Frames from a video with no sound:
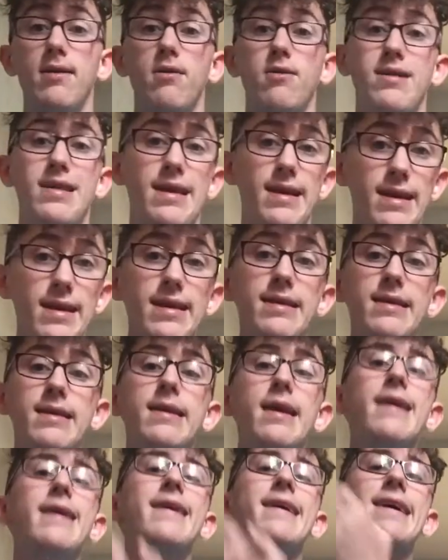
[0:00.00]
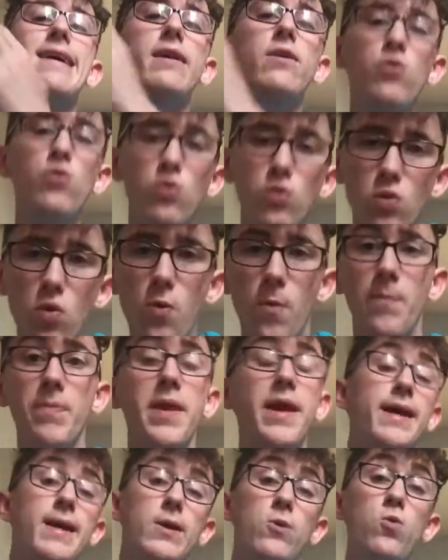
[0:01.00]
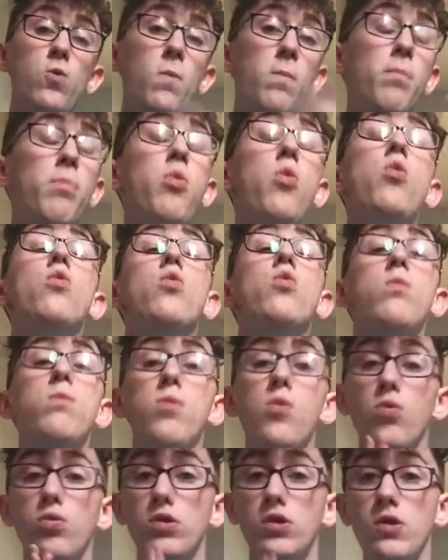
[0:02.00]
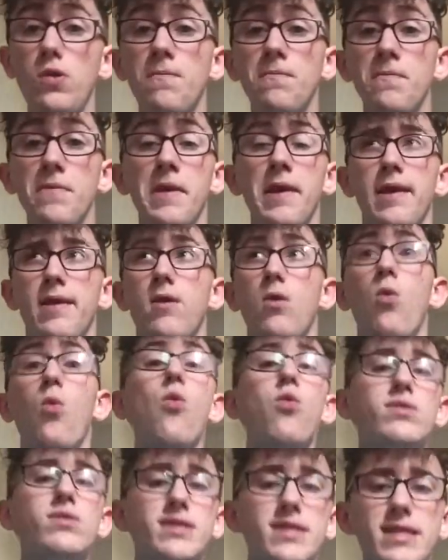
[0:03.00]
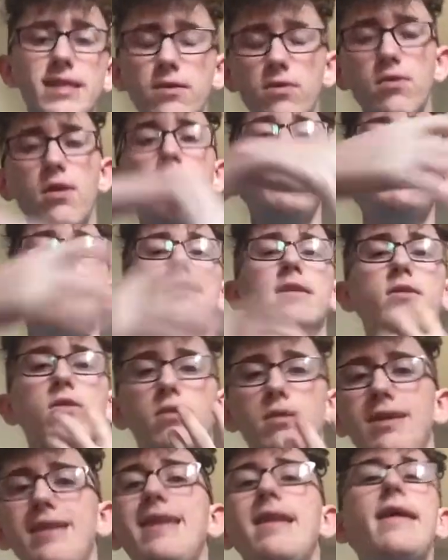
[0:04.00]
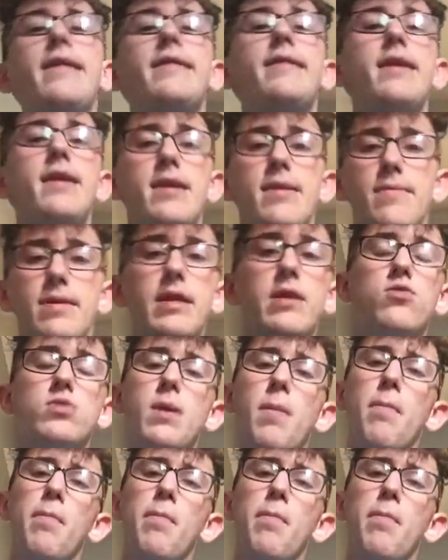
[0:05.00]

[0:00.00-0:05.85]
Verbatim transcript: d'Eric, y a écrit Hugo. Et donc, beaucoup, beaucoup de gens ont dit ouais, il a été éliminé, tout ça.